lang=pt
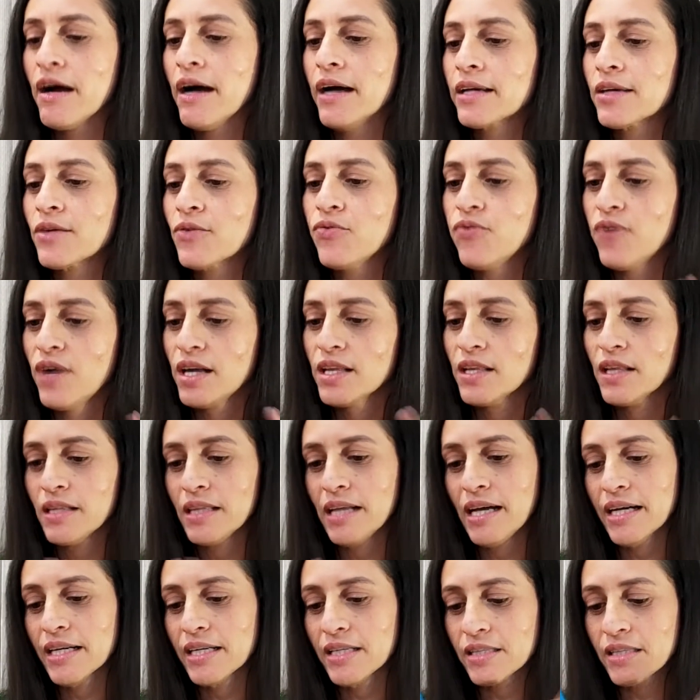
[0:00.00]
Aqui fala
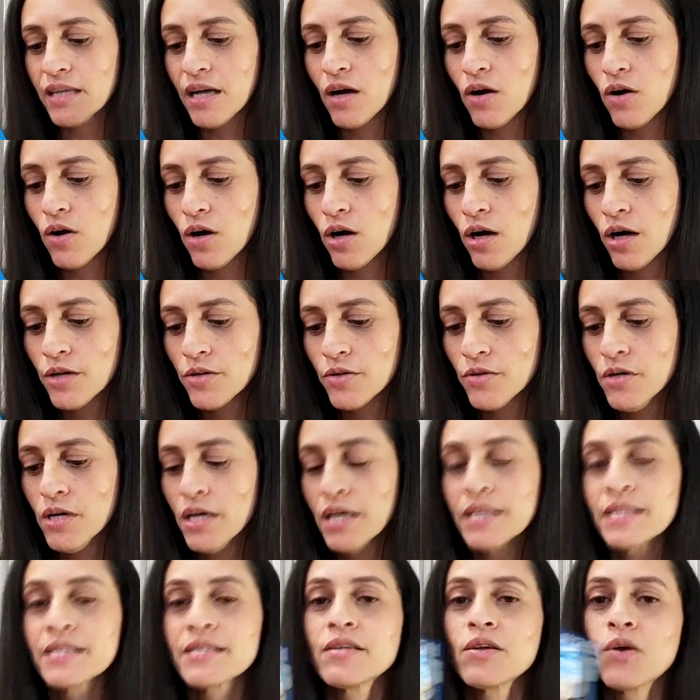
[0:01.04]
lactaório,
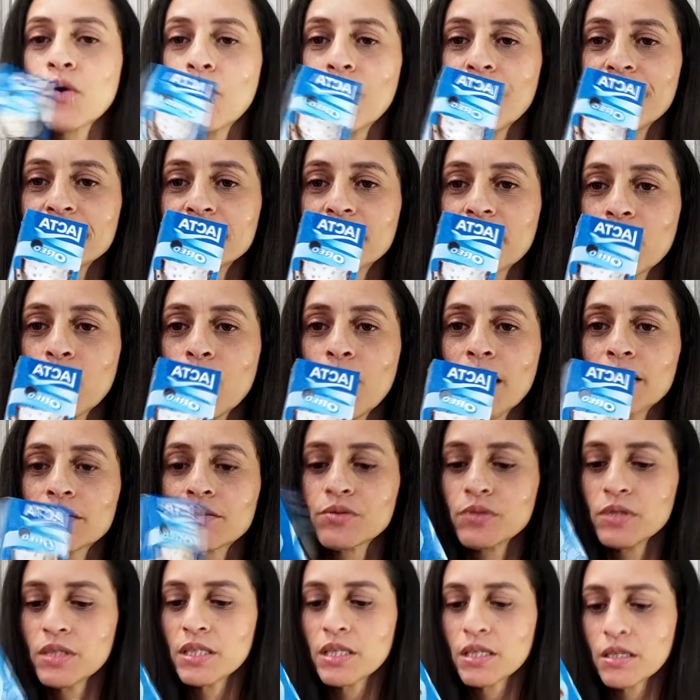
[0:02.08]

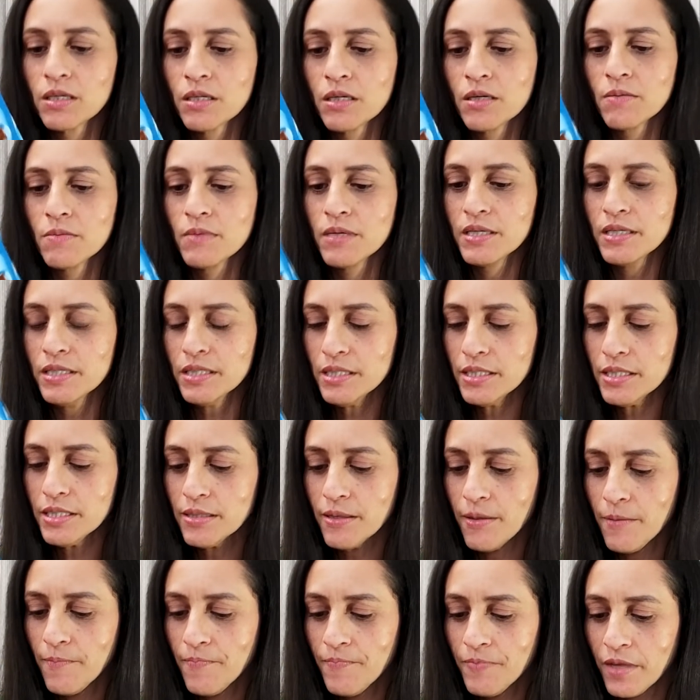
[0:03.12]
54 gramas
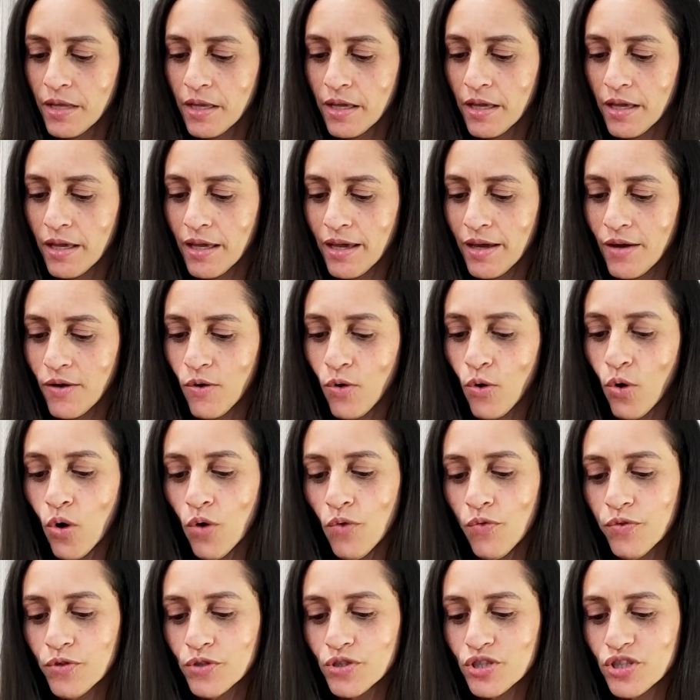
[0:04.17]
é
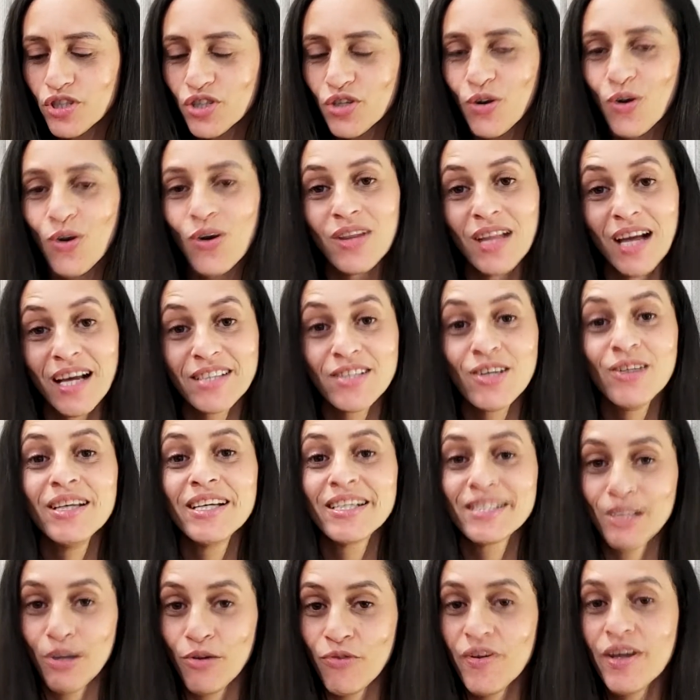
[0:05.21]
ovo de chocolate ao
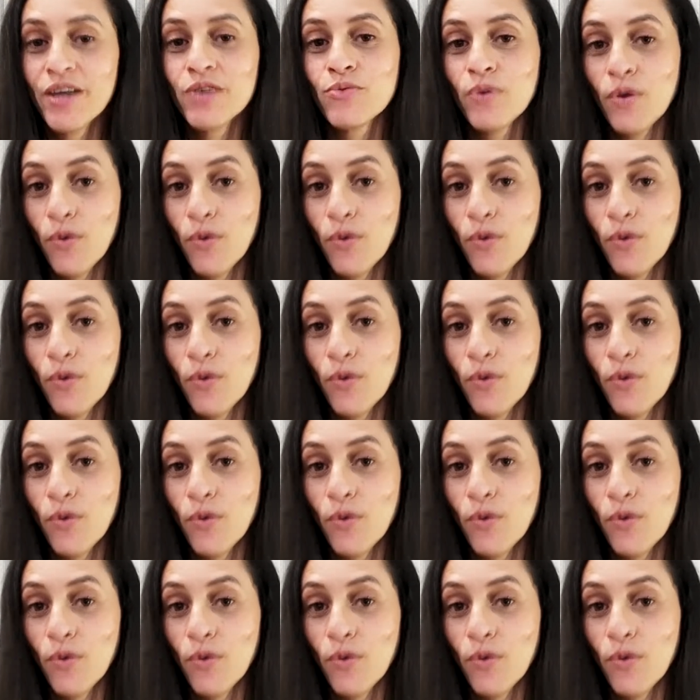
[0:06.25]
leite, tá vendo?